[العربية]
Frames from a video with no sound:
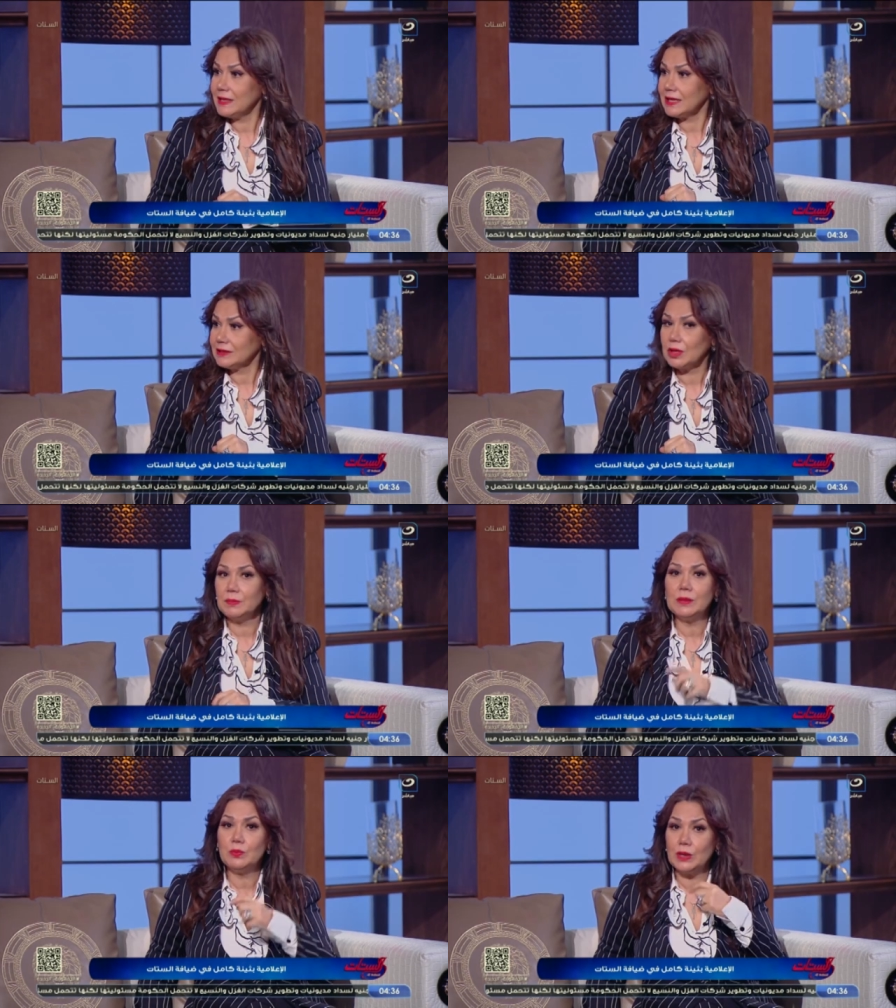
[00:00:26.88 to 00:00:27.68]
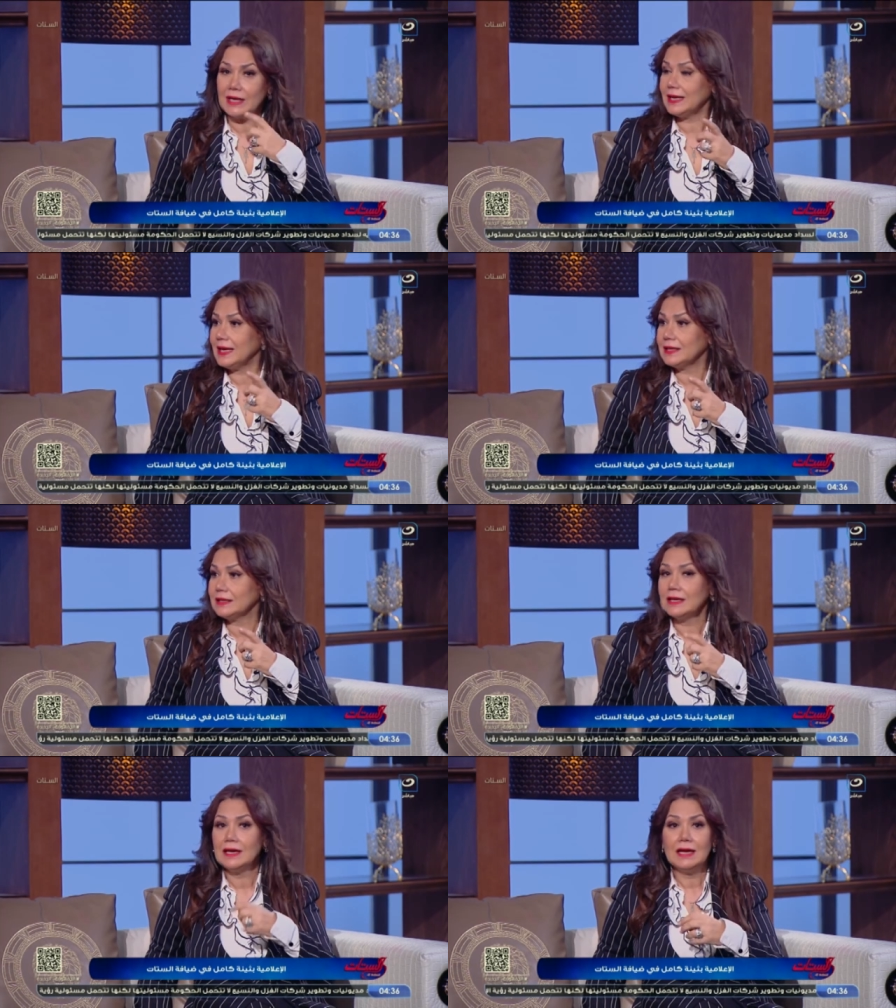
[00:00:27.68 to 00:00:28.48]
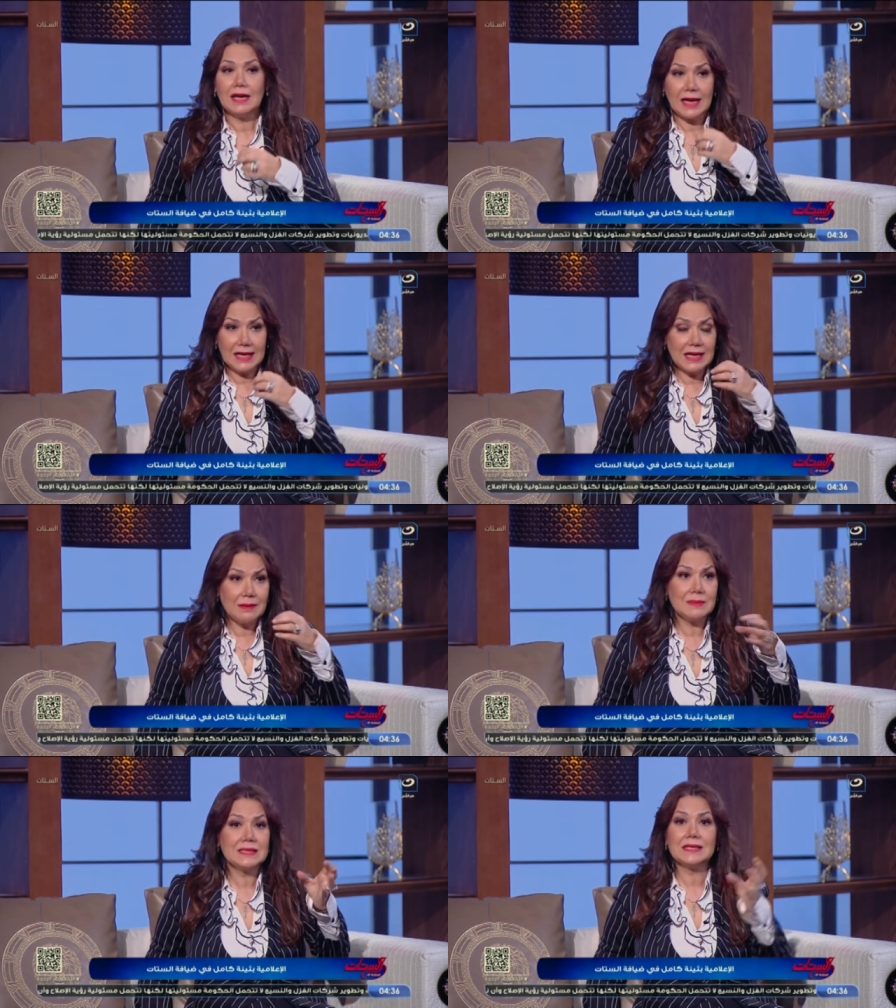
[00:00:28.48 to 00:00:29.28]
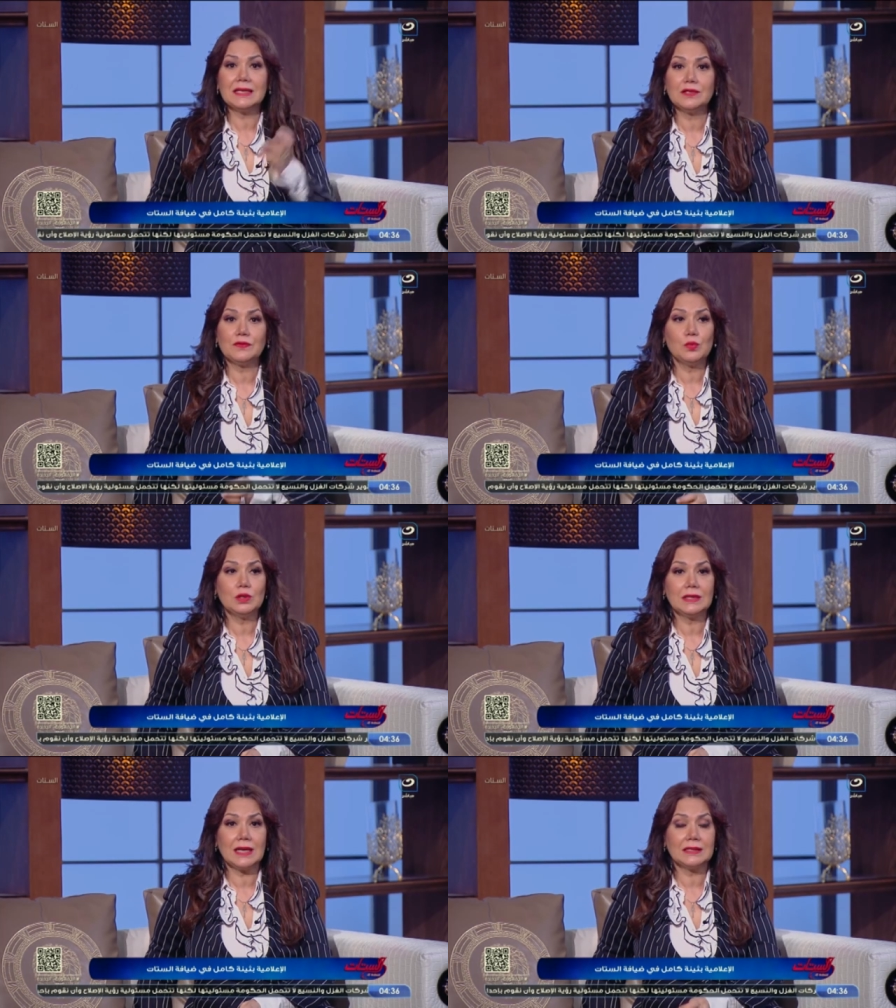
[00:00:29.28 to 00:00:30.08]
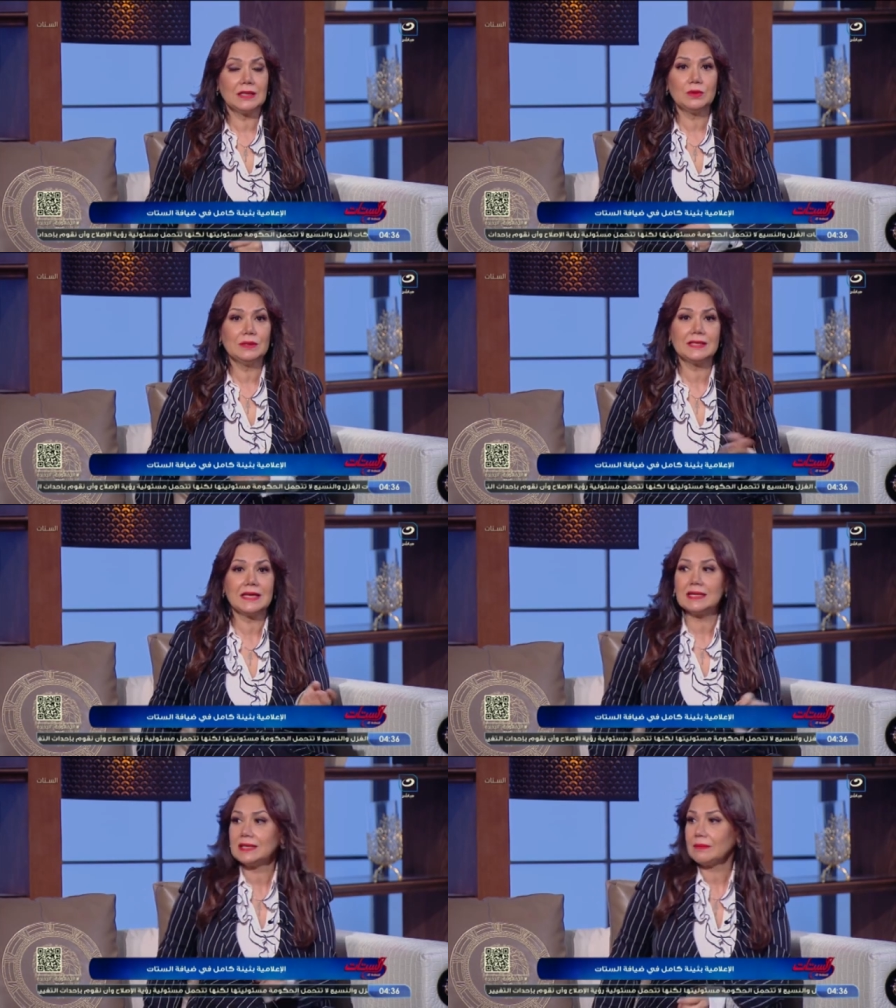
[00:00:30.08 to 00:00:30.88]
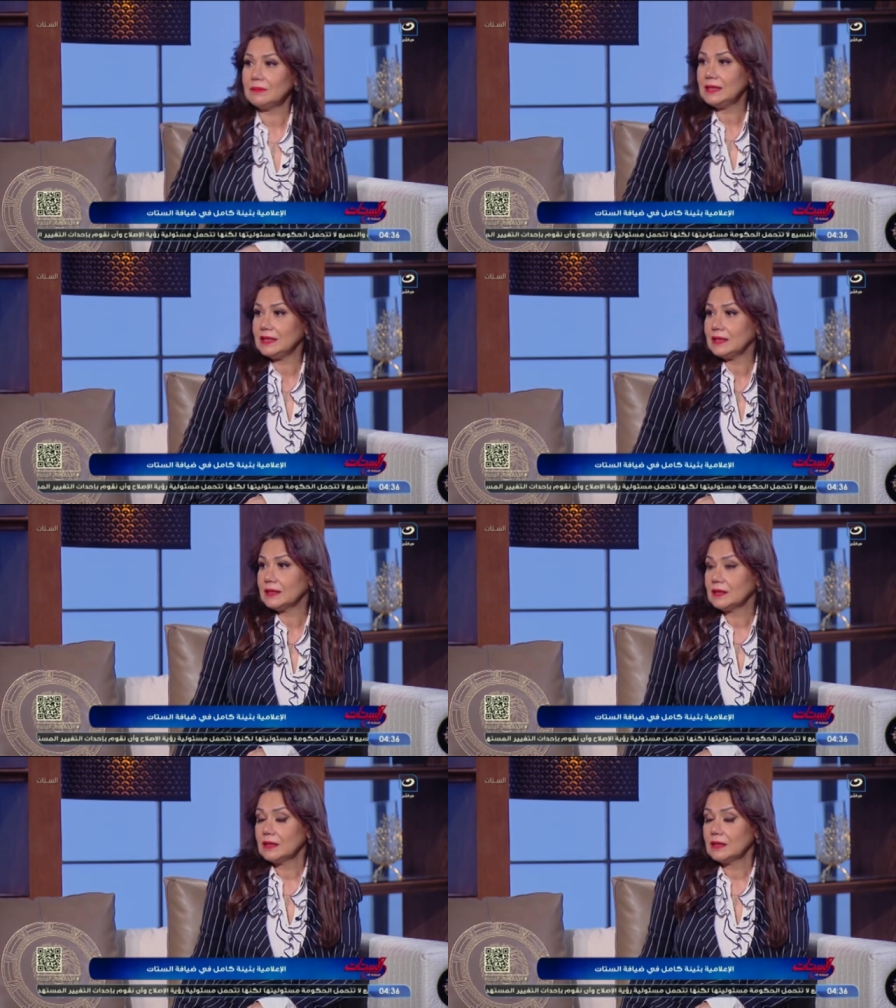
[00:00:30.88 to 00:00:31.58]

على الطبيب والعلاج انا لما نزلت في مولد العذراء يقول انت جايه تعملي ايه